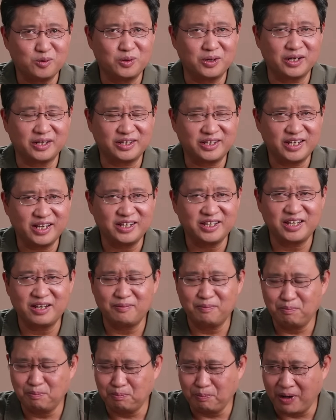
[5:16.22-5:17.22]
过了天
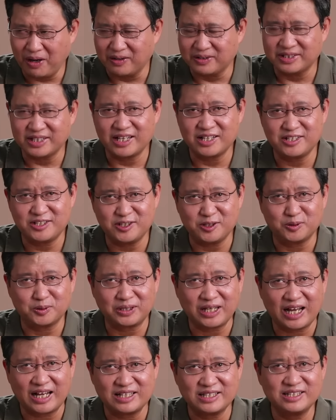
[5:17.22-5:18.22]
天泡在酒
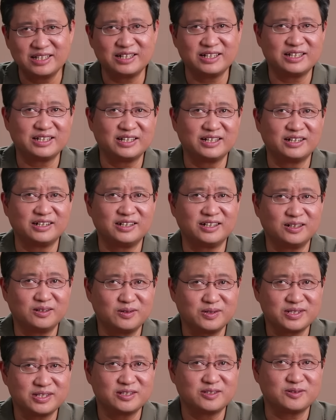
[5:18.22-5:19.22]
坛子里的俄
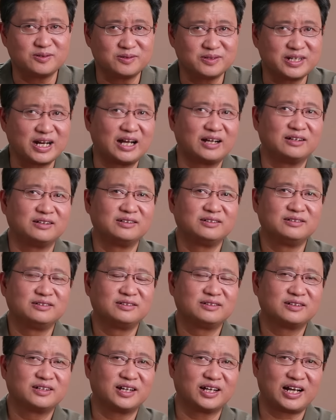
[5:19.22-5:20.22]
罗斯总长
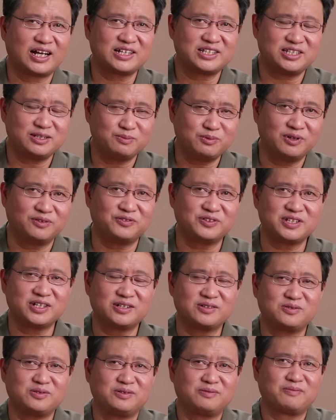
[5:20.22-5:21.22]
格拉西莫夫
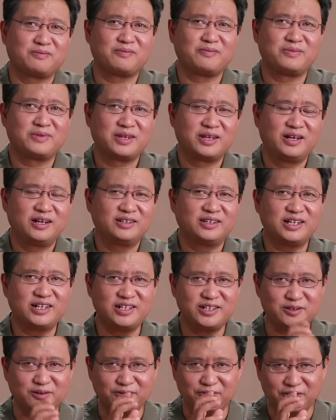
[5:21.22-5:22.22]
将军。但
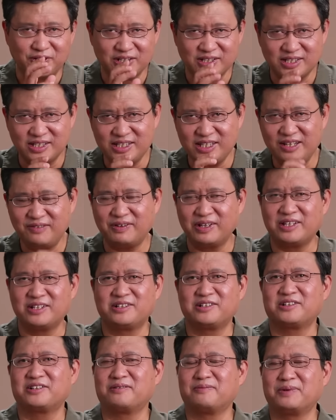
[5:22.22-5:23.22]
是有讽刺意味的
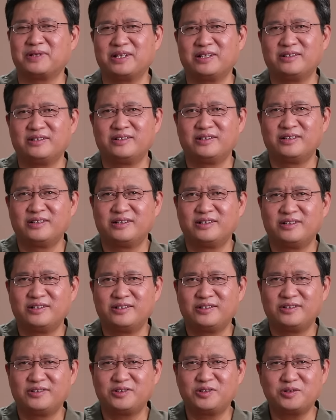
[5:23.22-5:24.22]
是什么呢？
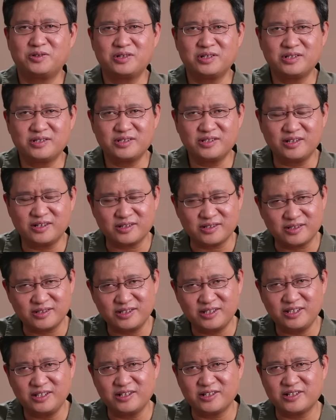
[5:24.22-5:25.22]
就是斯尔斯
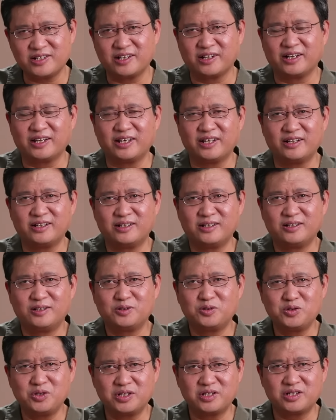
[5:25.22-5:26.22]
基的胜利啊，
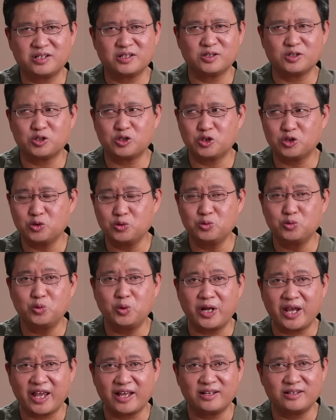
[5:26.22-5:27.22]
却是
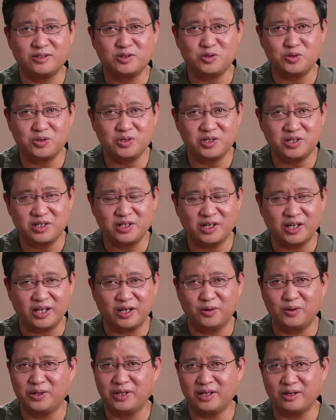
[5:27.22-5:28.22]
苏联军事
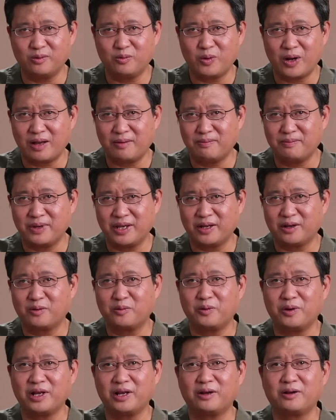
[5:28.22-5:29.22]
理论的完美
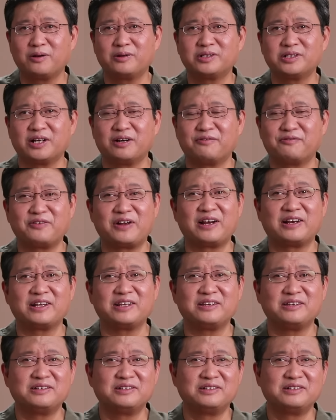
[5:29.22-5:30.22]
这个范例，